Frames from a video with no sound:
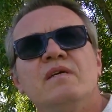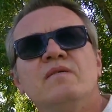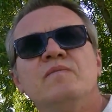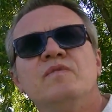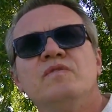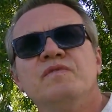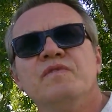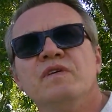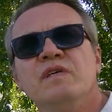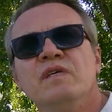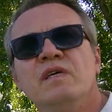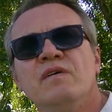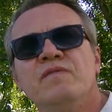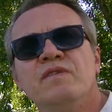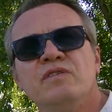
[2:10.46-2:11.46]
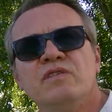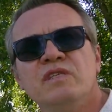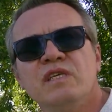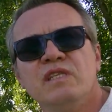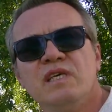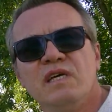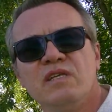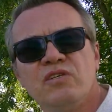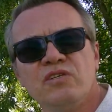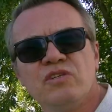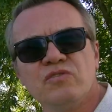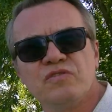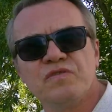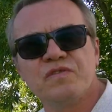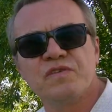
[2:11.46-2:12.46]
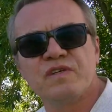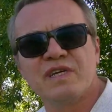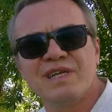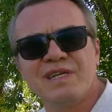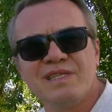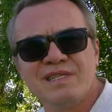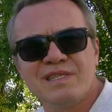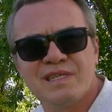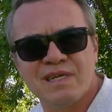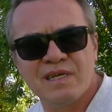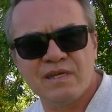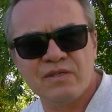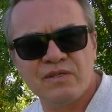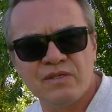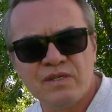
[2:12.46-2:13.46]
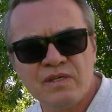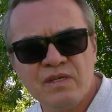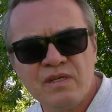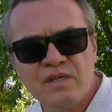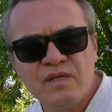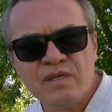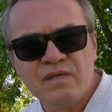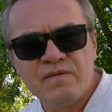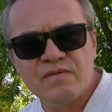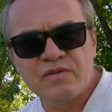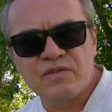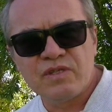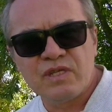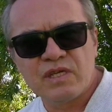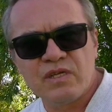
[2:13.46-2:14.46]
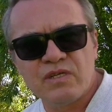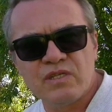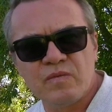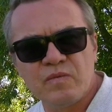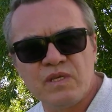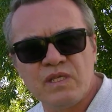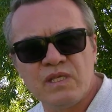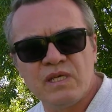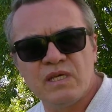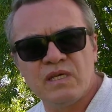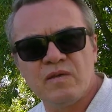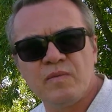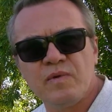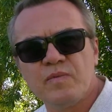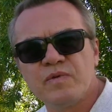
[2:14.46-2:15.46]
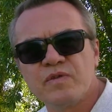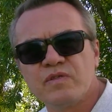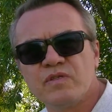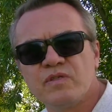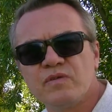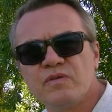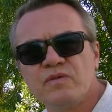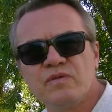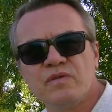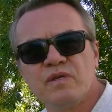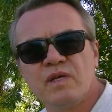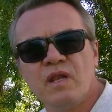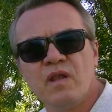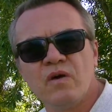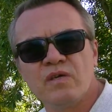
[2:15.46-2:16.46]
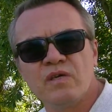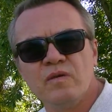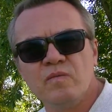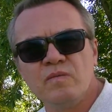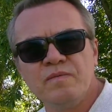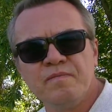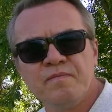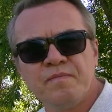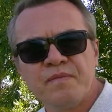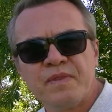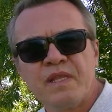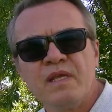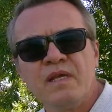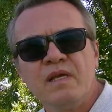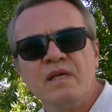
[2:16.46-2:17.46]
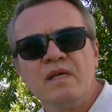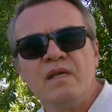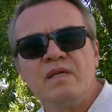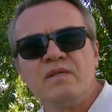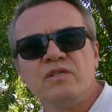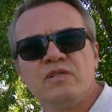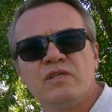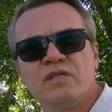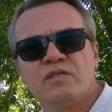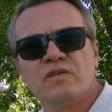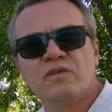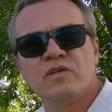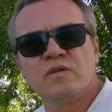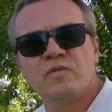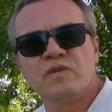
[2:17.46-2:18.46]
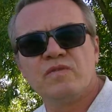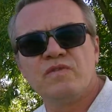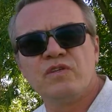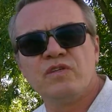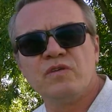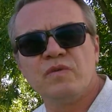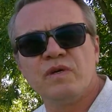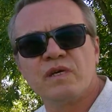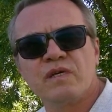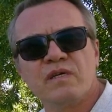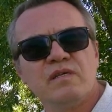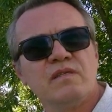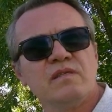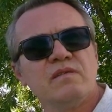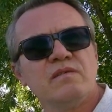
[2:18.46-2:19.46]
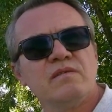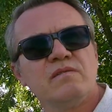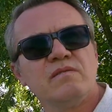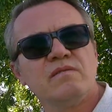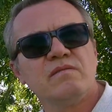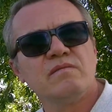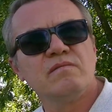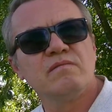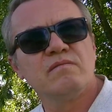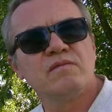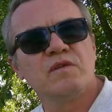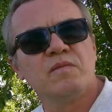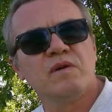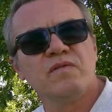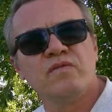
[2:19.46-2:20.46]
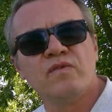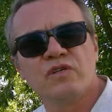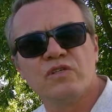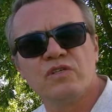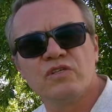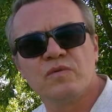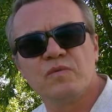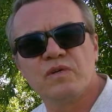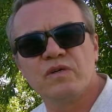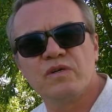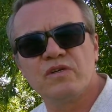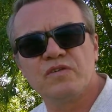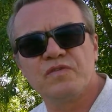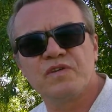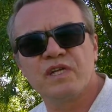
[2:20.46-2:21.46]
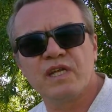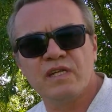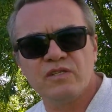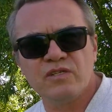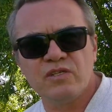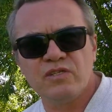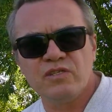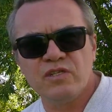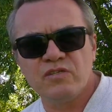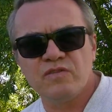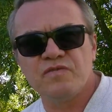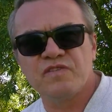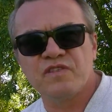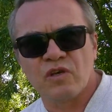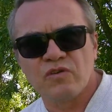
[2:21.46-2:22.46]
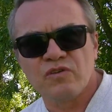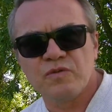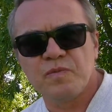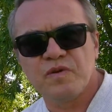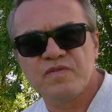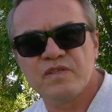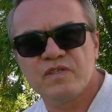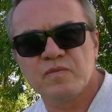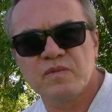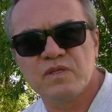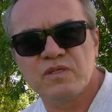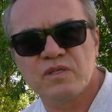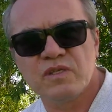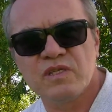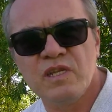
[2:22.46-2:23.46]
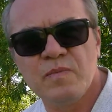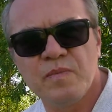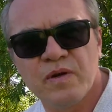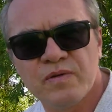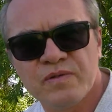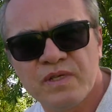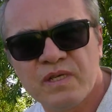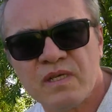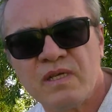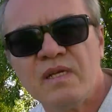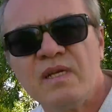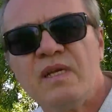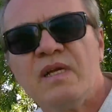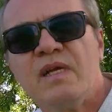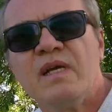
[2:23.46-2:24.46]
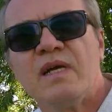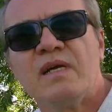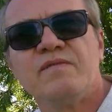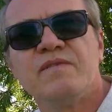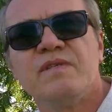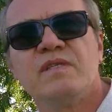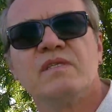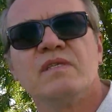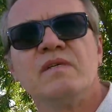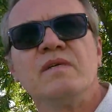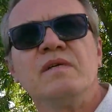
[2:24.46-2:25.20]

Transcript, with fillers: mówi, a więc nie dajcie się już wkręcać w różne jakieś tam idee po prostu Elohim, Dzisiaj jest ogromny wysiłek, e, trzeba włożyć, żeby kogoś wkręcić gdzieś w coś, powiedzmy, co jest lipą, nie? A więc